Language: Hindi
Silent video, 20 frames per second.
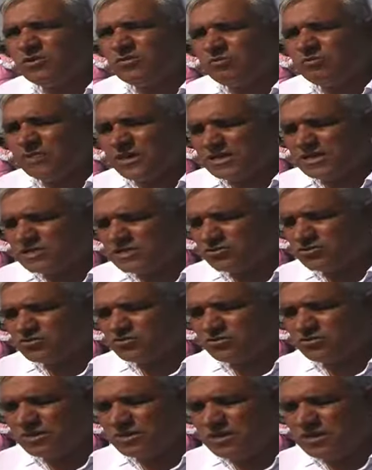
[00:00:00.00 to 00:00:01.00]
बैंक से
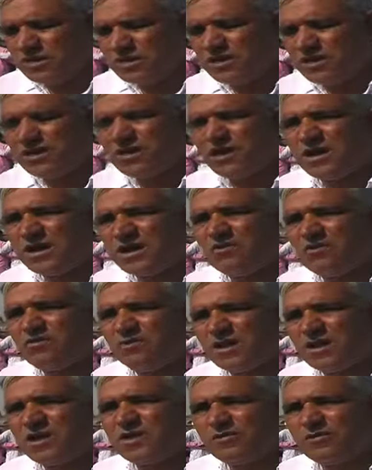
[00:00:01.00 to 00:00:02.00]
उसमें क्रेडिट कार्ड
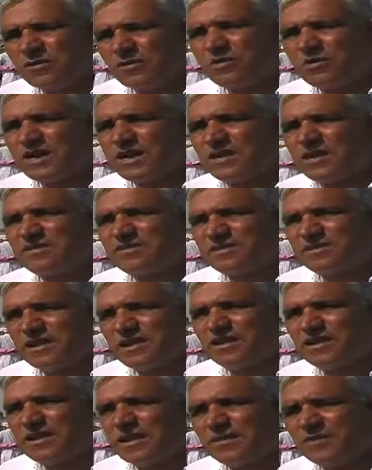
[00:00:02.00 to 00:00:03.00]
वगैरह बनवा रखा था
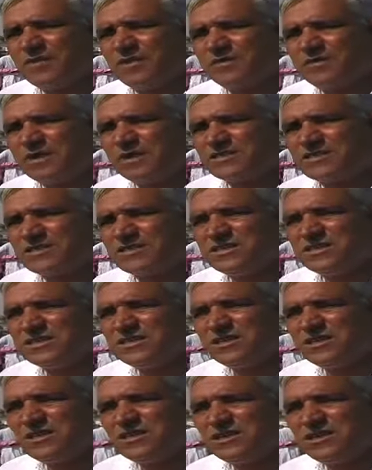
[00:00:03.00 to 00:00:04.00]
सलानी ग्रामीण बैंक से जी
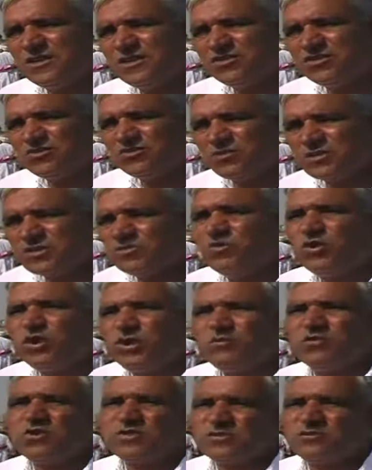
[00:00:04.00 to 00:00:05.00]
तो
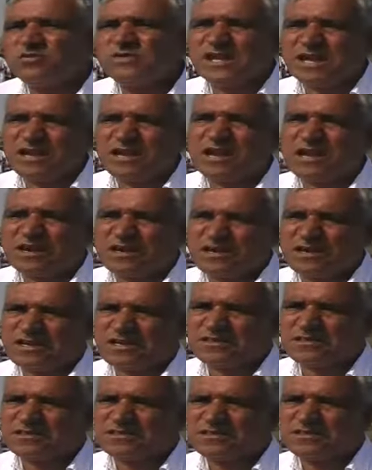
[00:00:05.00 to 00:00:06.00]
मजबूरी मोर जमींदार क्या
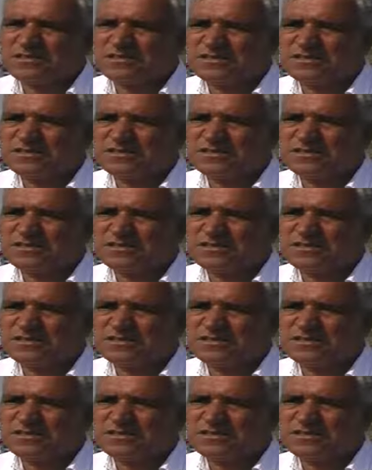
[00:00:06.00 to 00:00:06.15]
करेगा जी